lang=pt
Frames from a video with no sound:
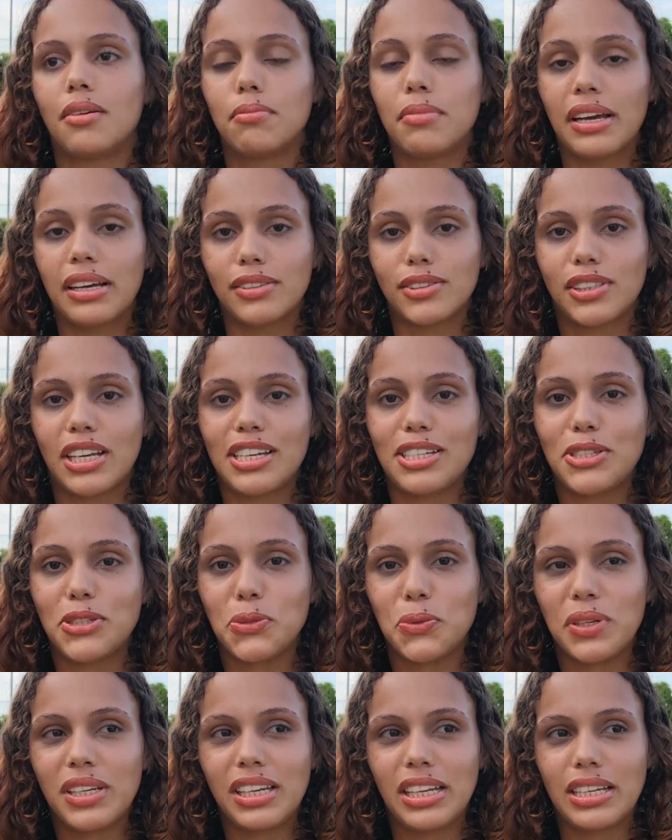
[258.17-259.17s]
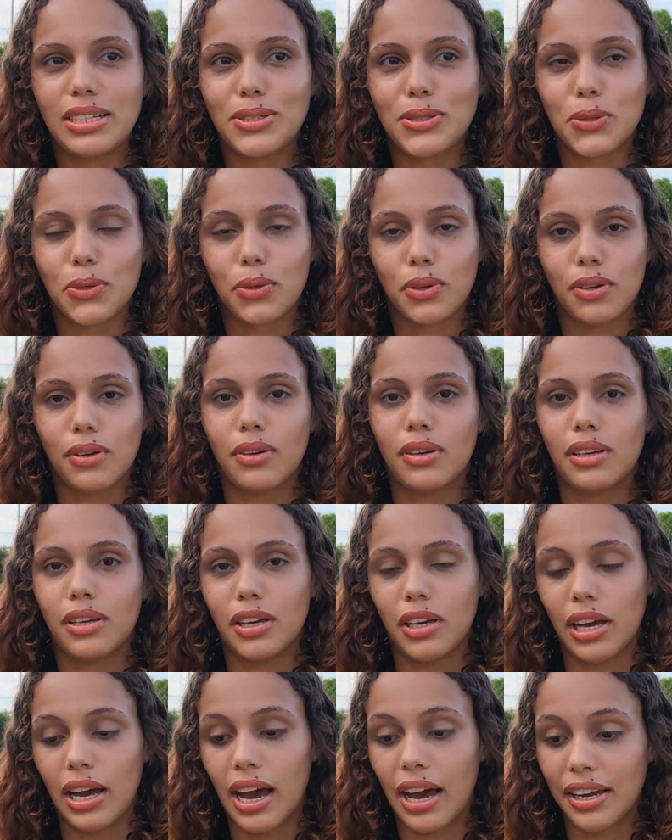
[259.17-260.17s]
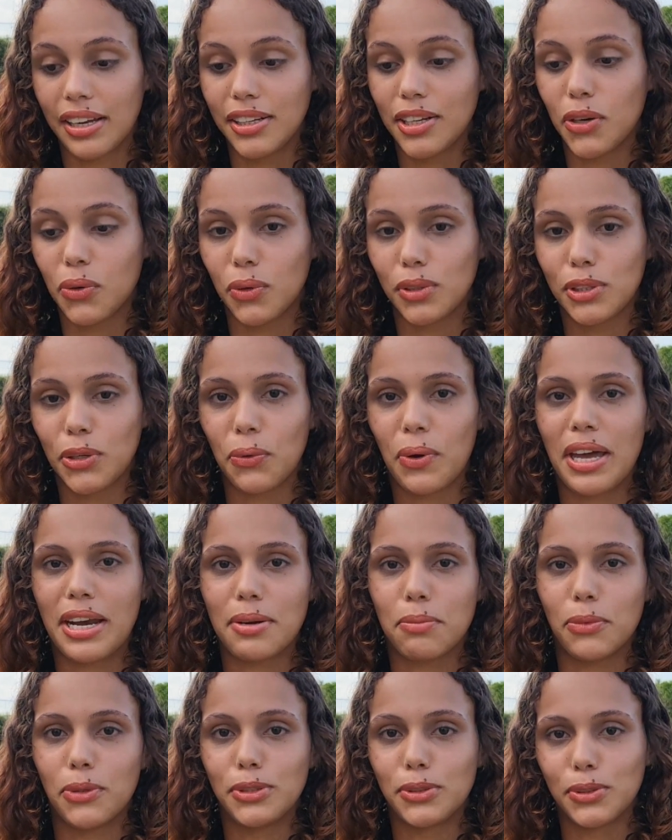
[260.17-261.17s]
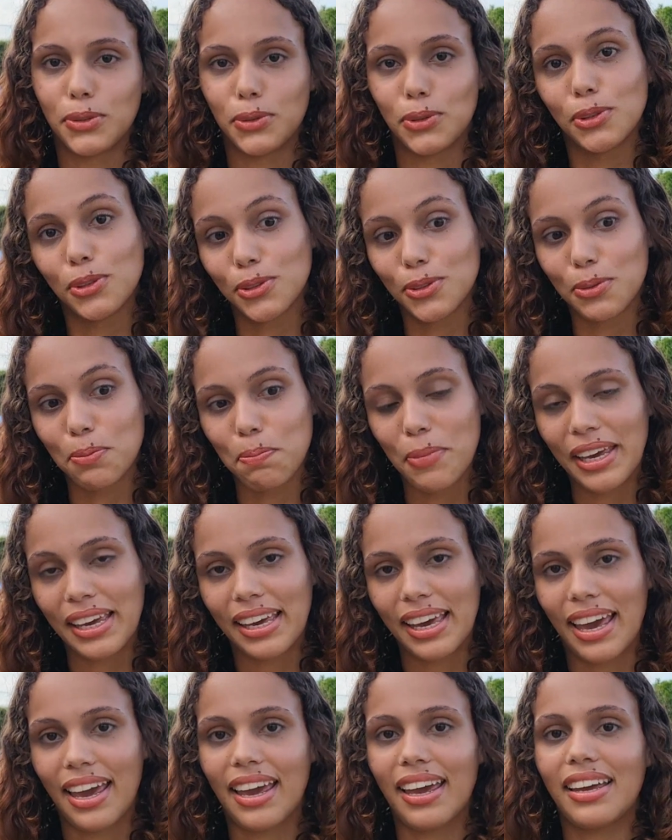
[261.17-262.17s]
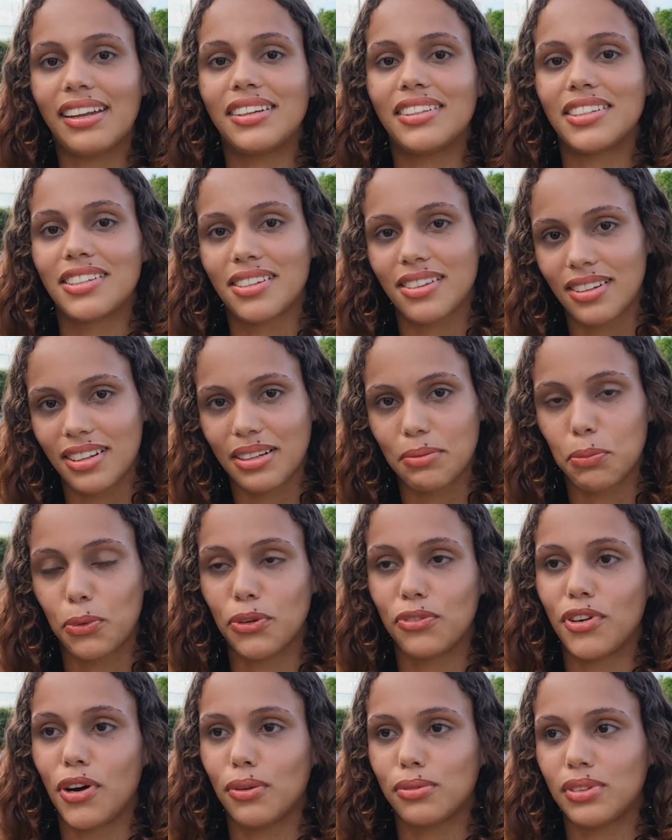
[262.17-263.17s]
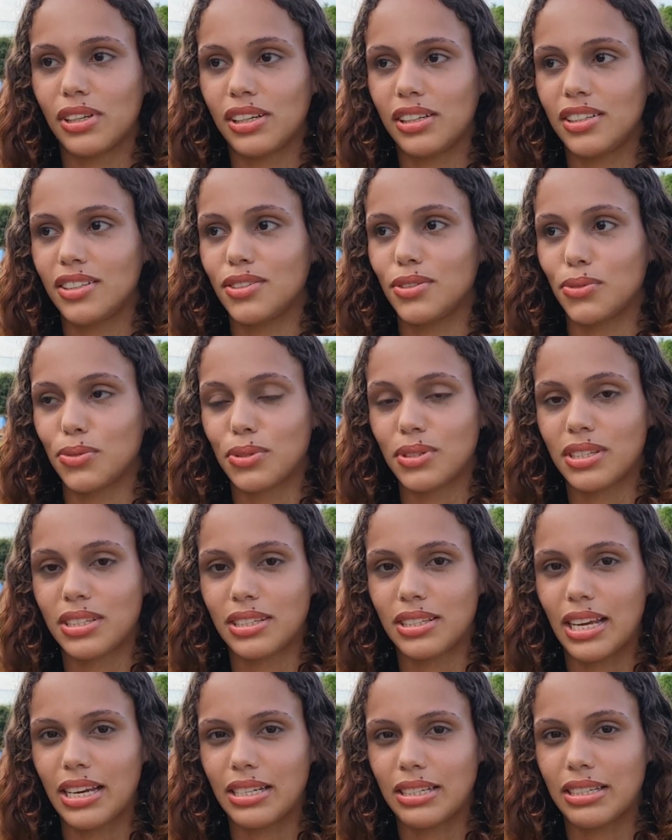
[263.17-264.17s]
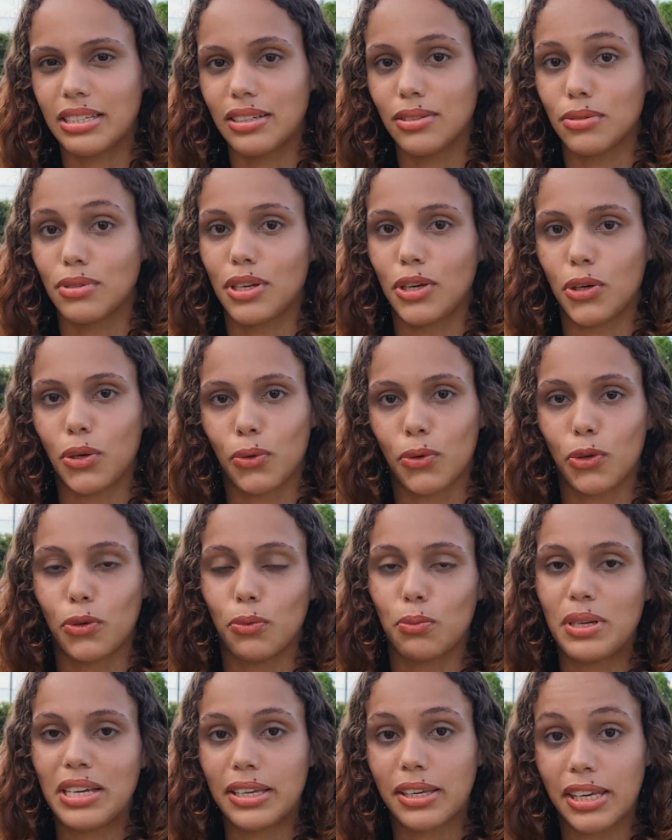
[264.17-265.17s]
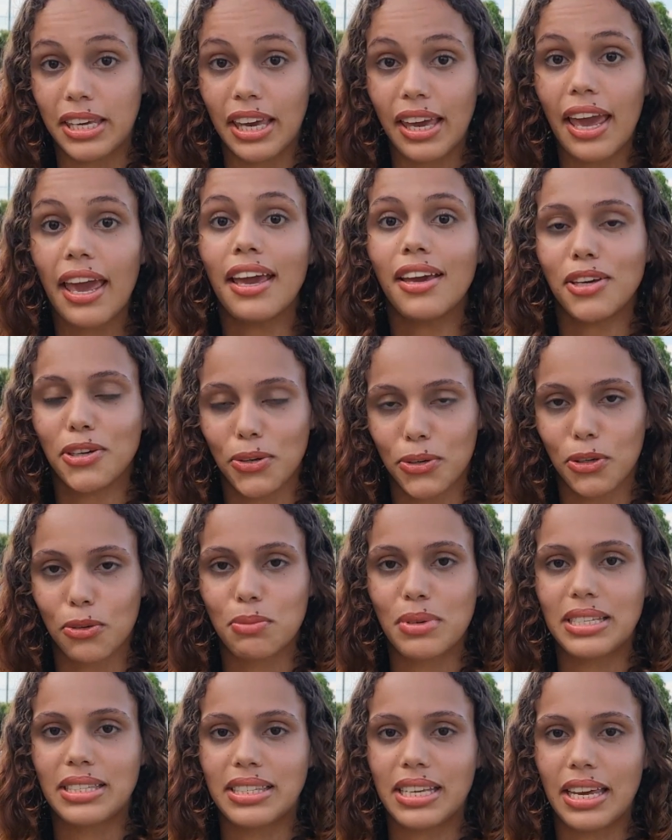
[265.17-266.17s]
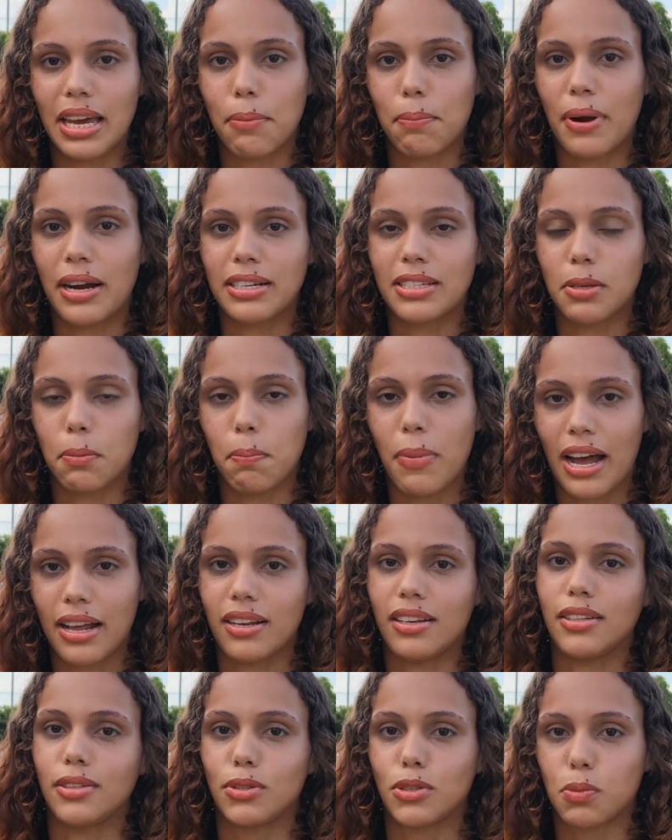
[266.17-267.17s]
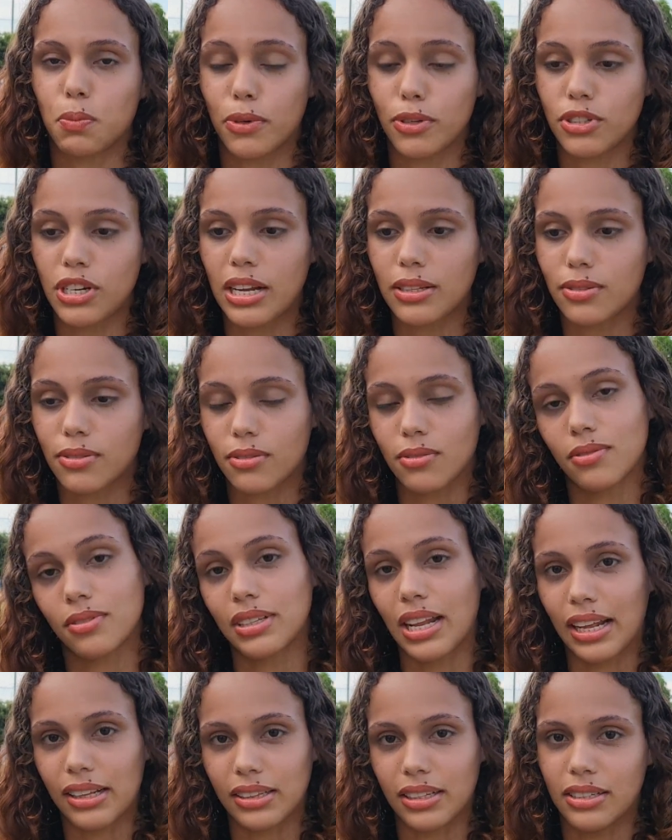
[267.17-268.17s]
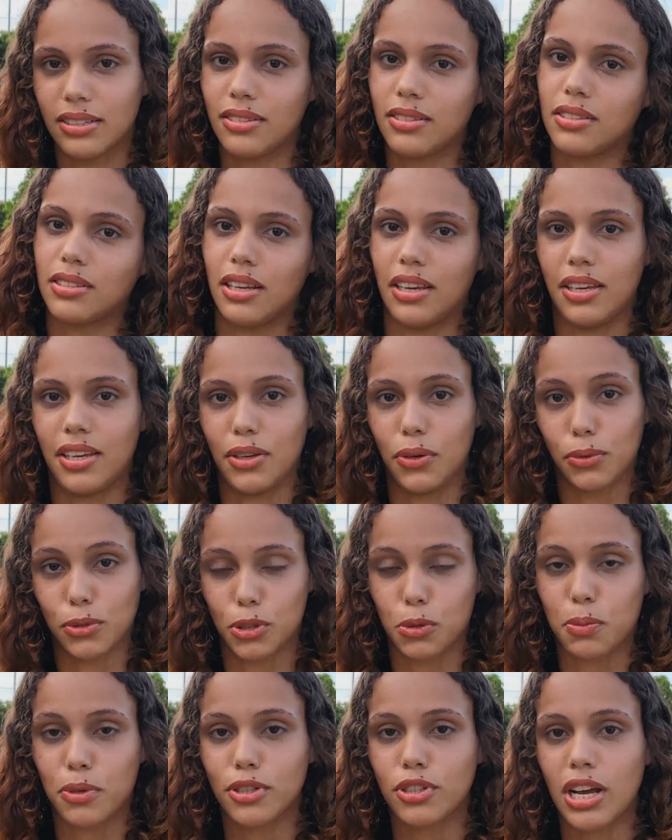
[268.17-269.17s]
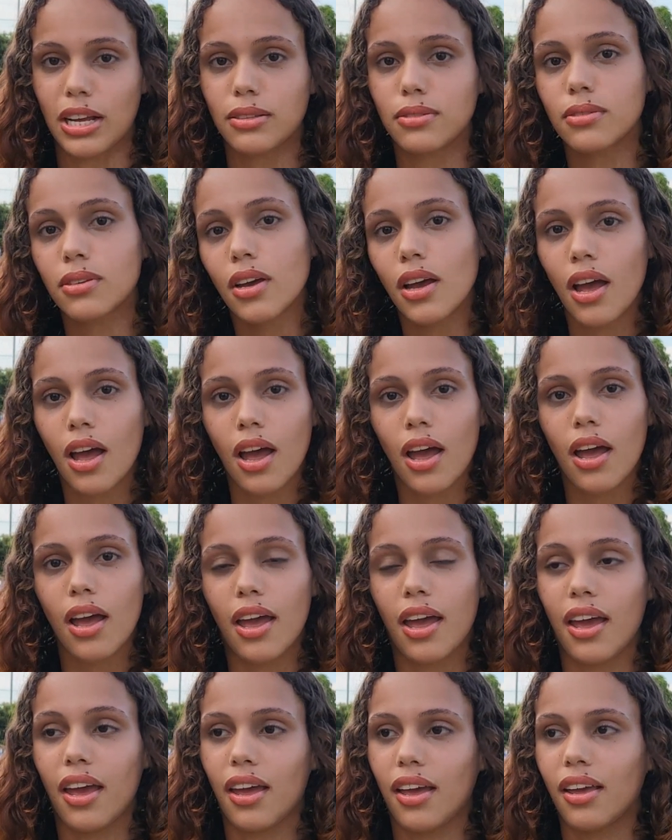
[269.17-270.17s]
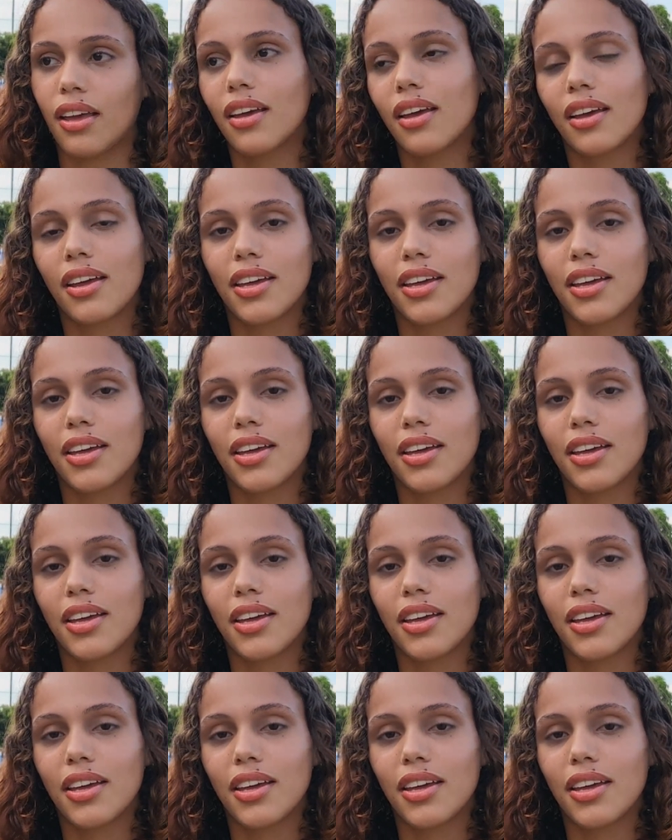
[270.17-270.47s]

Bem, desde o início, ainda quando eu era muito pequena, por volta ali dos seis anos, em que, eu come, que, em que eu comecei a participar ali dos projetos da dança e outros projetos, é,